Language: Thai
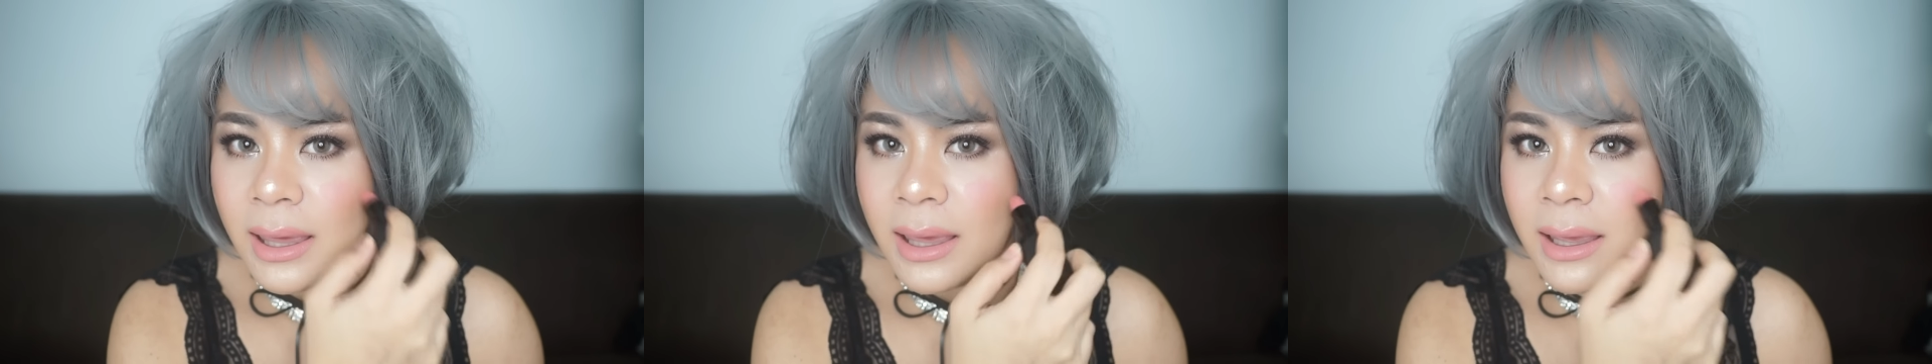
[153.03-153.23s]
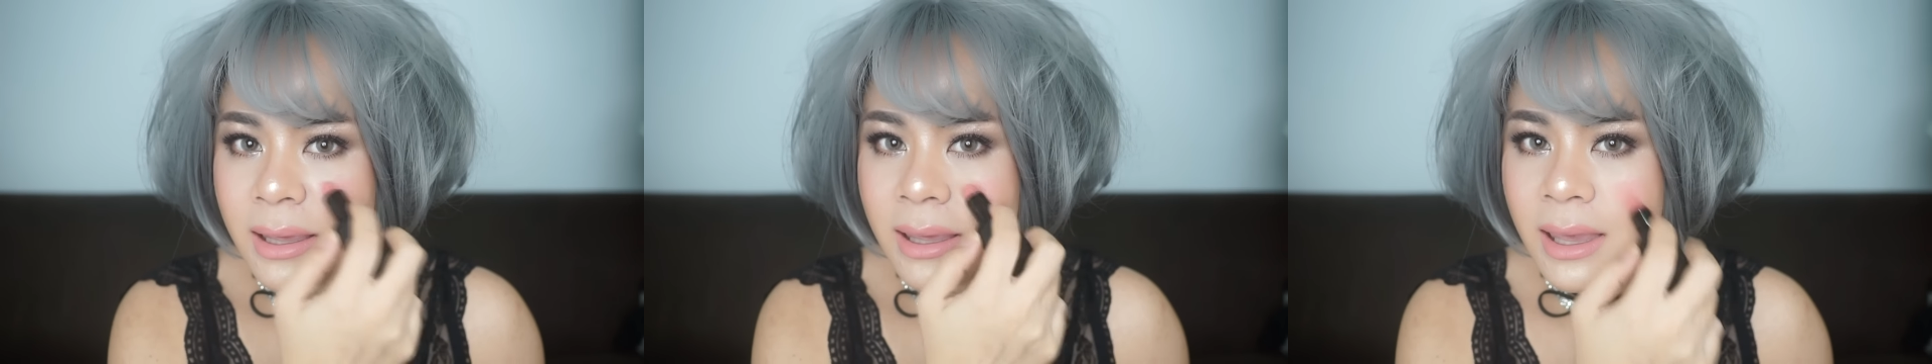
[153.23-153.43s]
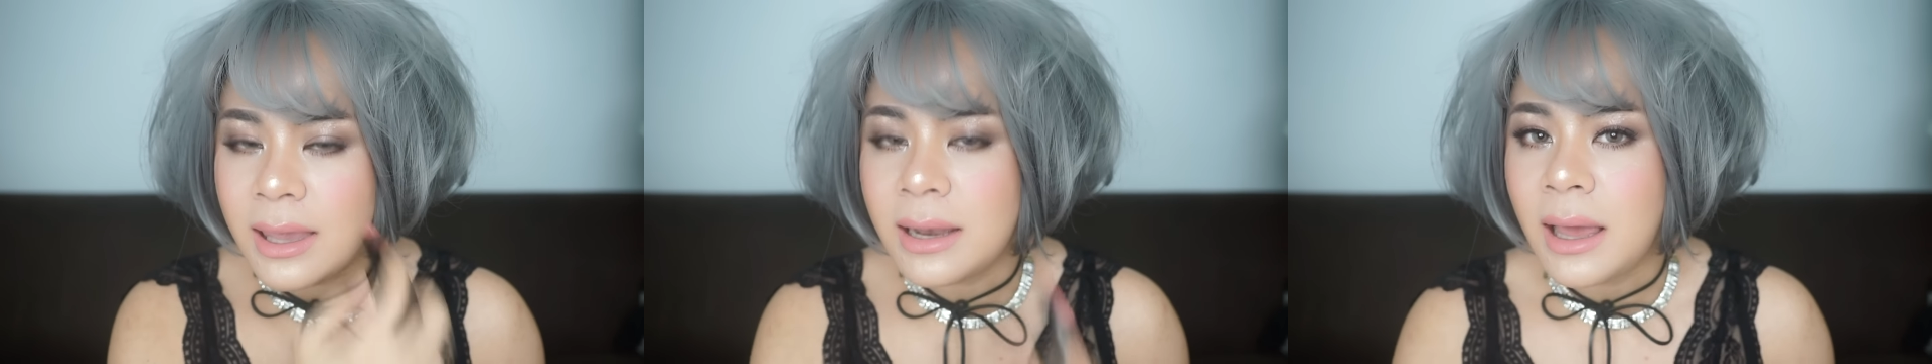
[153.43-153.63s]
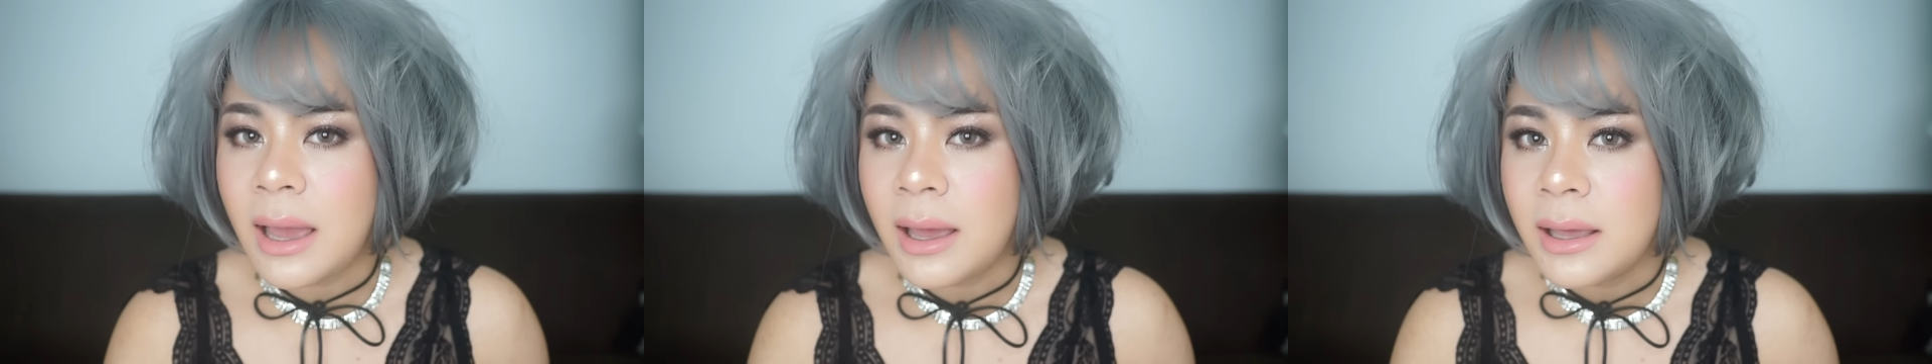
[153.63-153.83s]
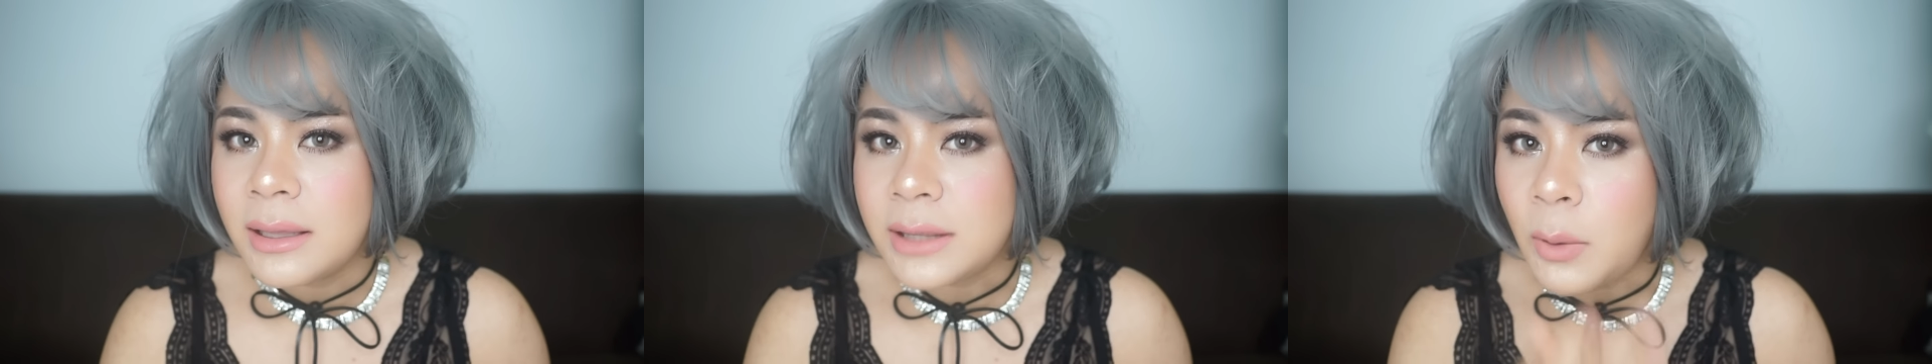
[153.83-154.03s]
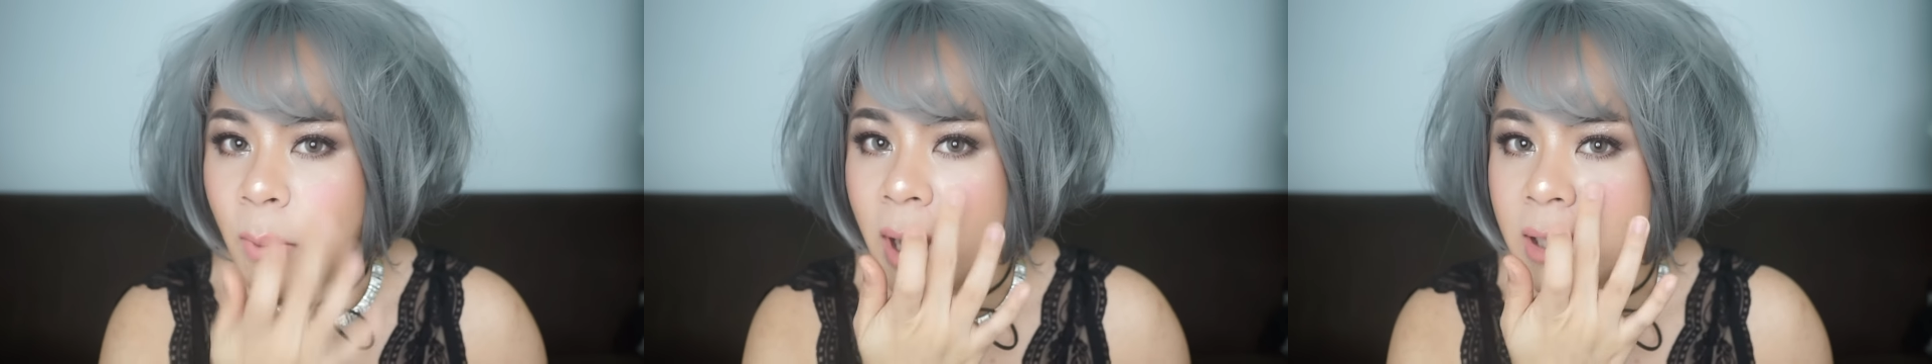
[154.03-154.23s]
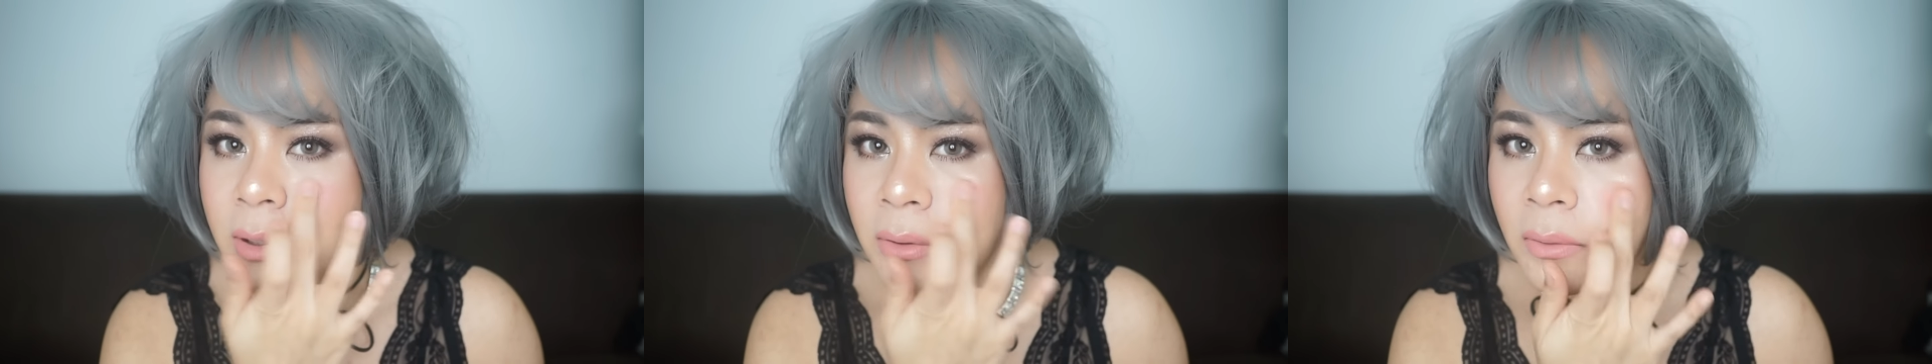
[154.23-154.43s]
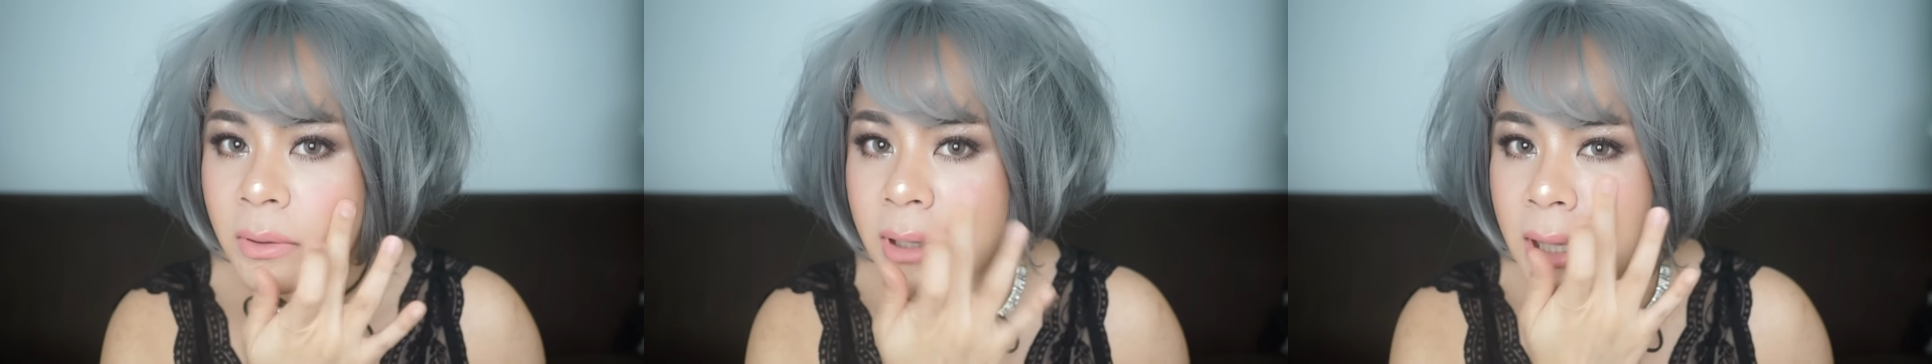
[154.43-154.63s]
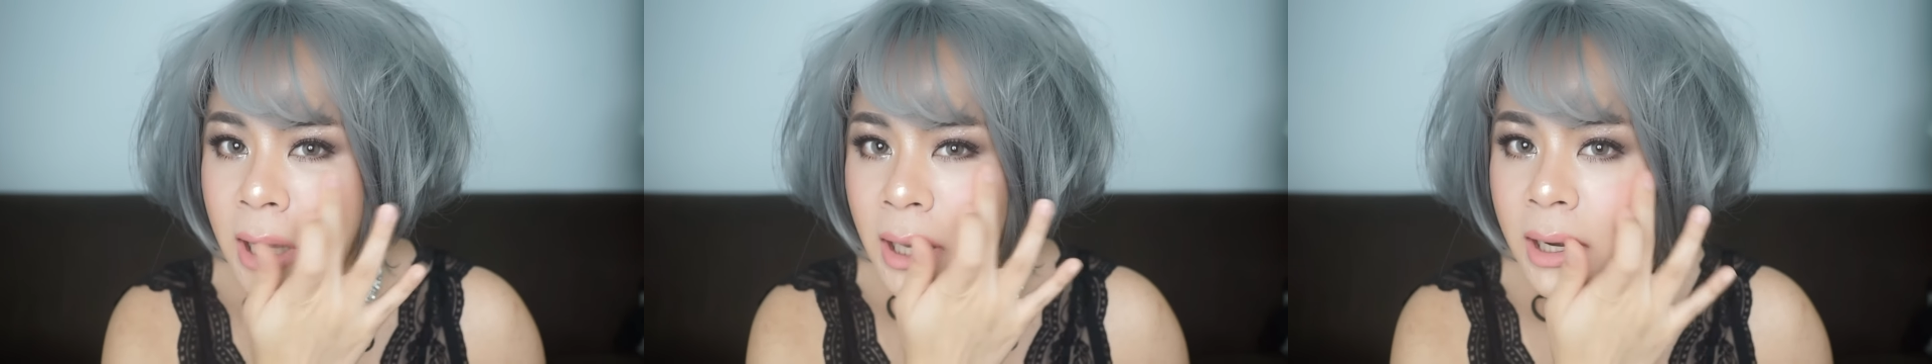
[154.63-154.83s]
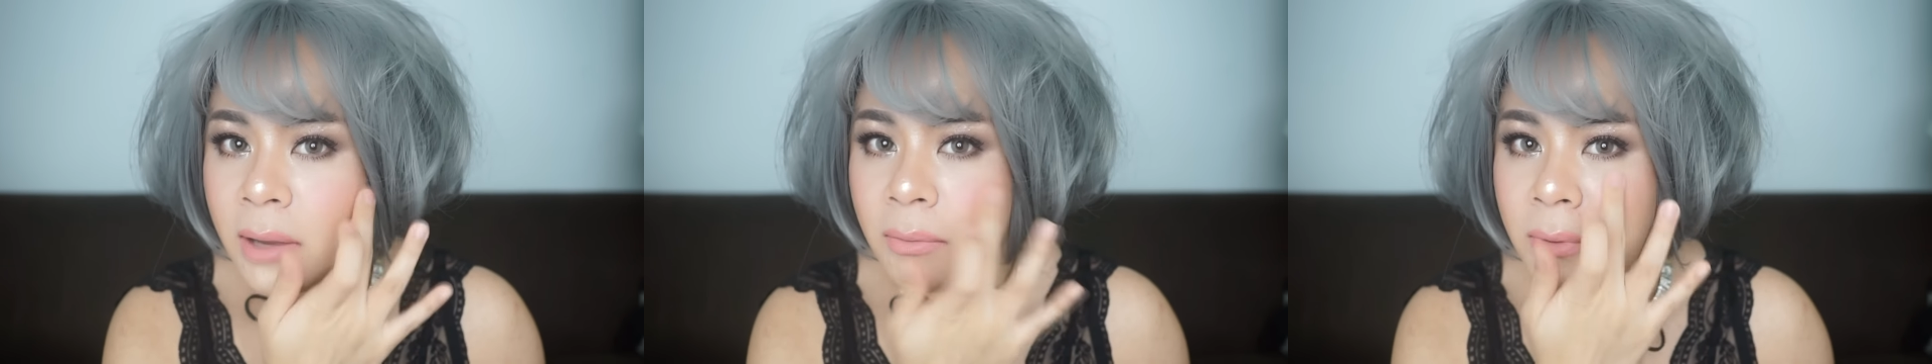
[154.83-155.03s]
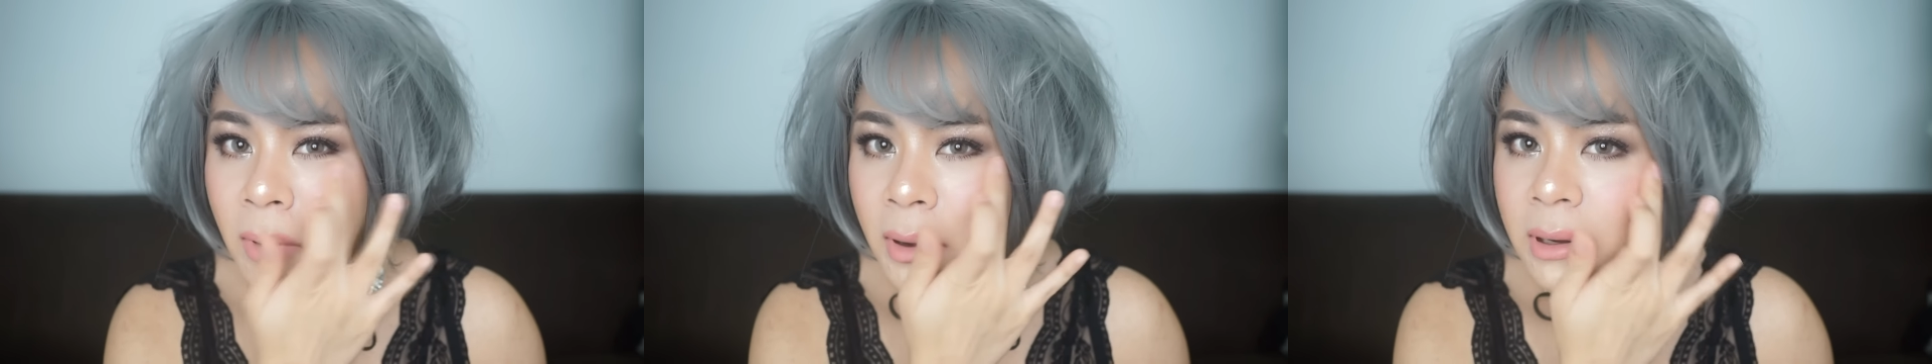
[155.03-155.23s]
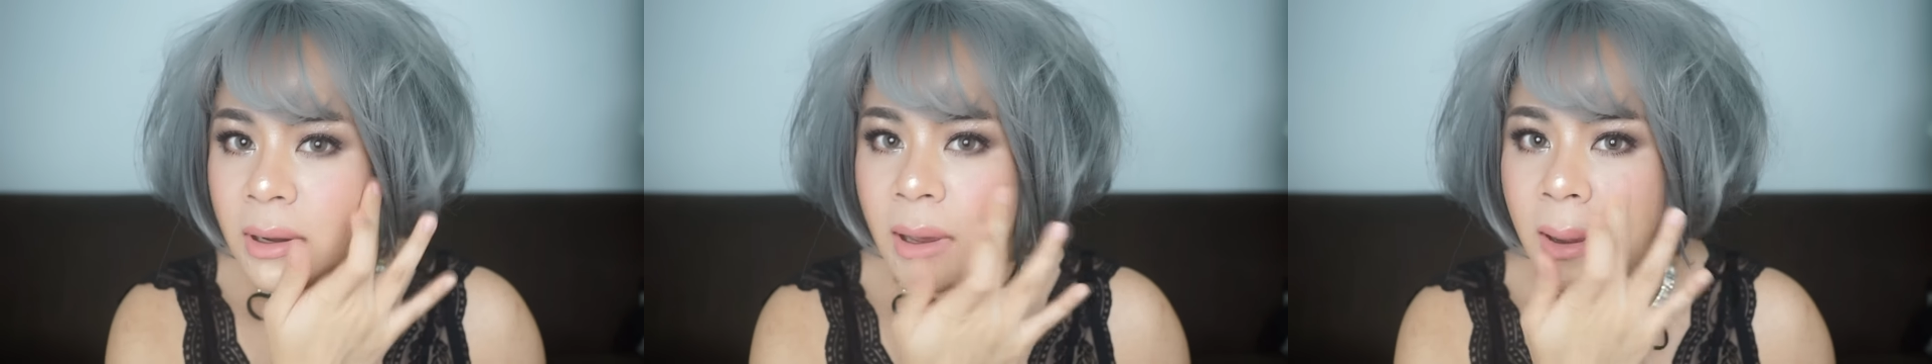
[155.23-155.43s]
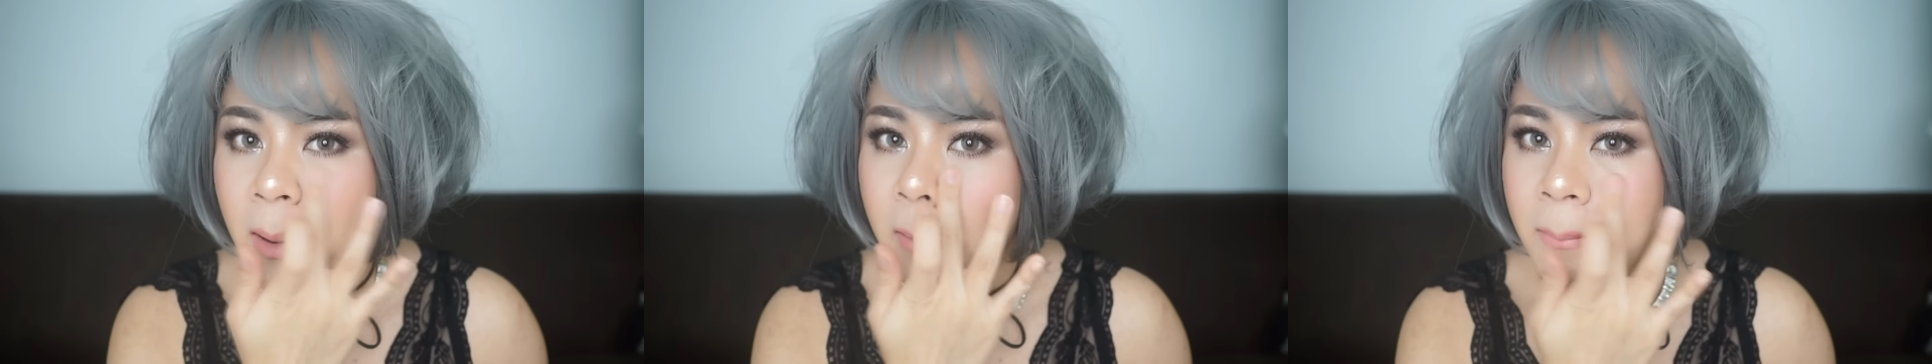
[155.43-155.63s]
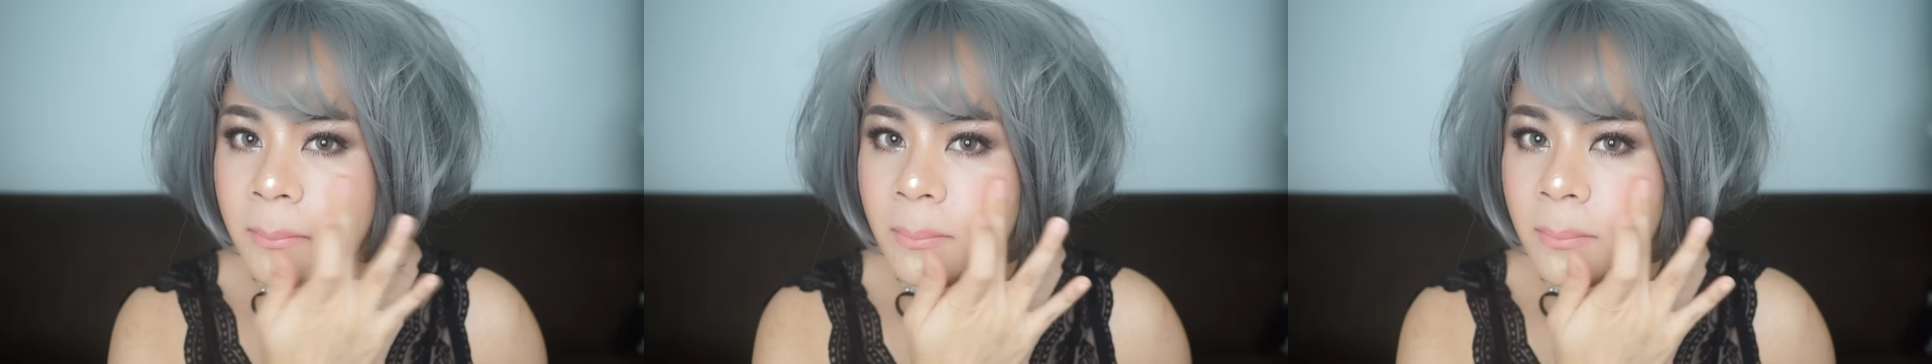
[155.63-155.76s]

ยงี้นะแต่ว่าอาจจะต้องเกลี่ยเร็วหน่อยนะคะ